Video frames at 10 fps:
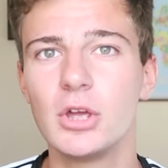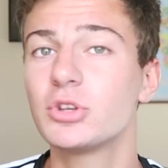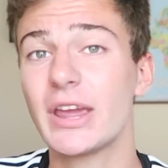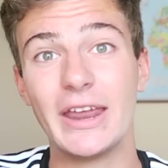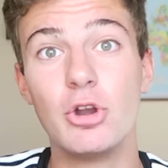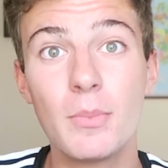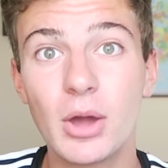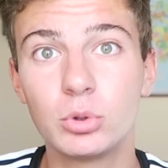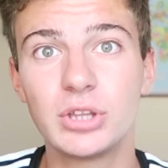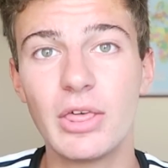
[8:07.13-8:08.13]
o sea, que no
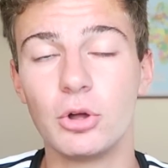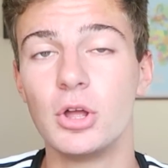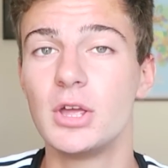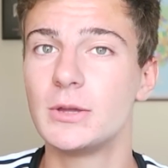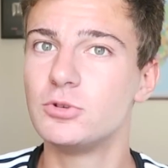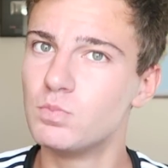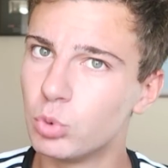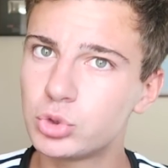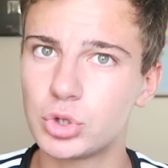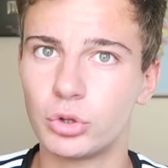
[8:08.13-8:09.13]
me ha gustado
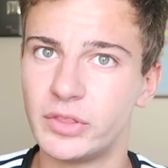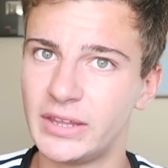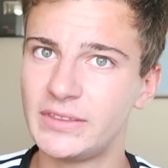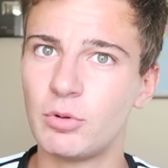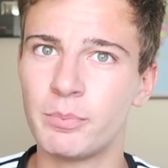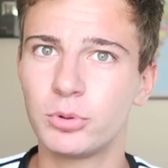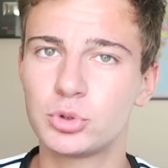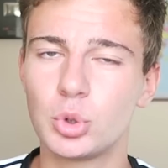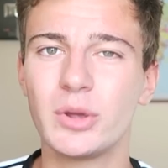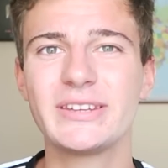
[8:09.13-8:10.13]
mucho de este
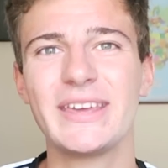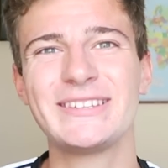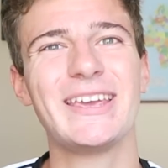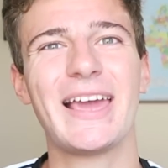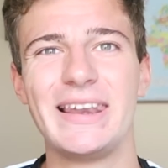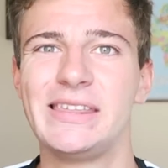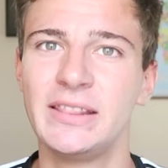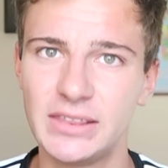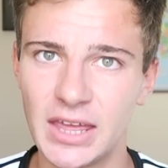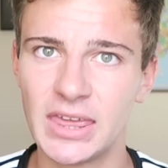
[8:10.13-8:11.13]
OnePlus 2 es que se
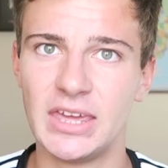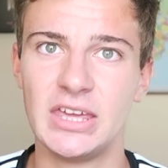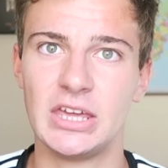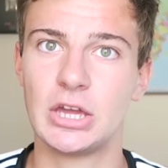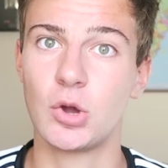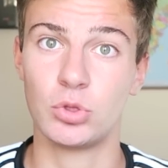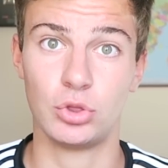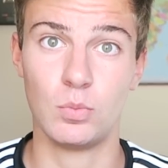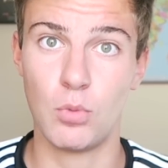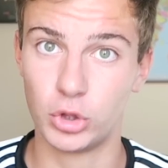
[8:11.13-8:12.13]
calienta y
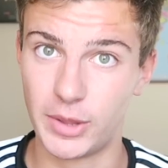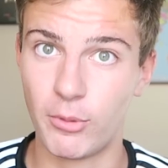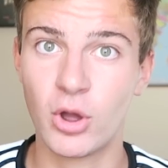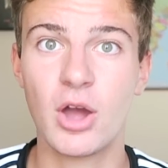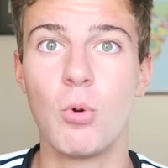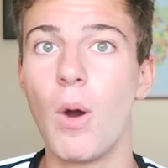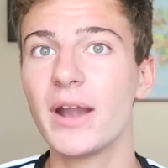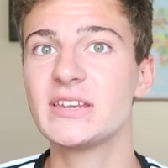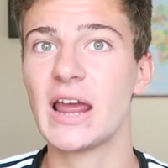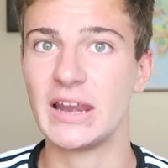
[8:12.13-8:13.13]
como te pongas a
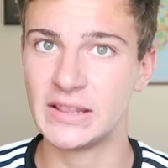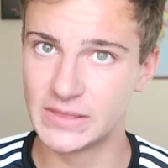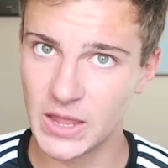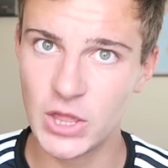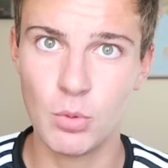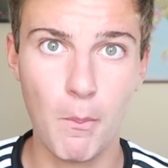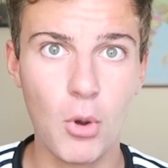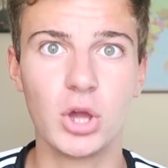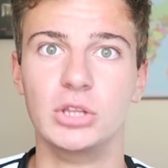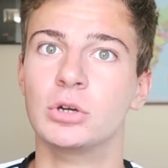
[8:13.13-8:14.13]
jugar se calienta y un
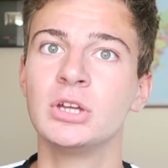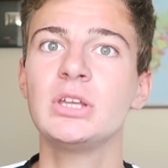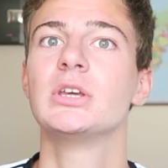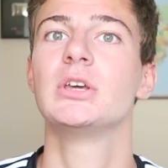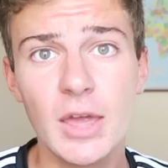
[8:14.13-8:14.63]
poquito, ¿eh?